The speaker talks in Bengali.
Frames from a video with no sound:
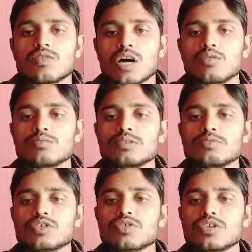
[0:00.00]
ফাউমি
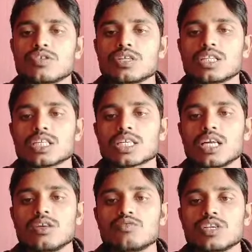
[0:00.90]
মিশরীয় নিতে
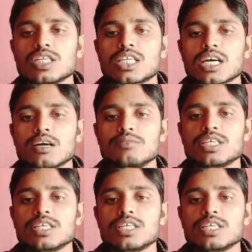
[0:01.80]
চাইলে উনিশ টাকা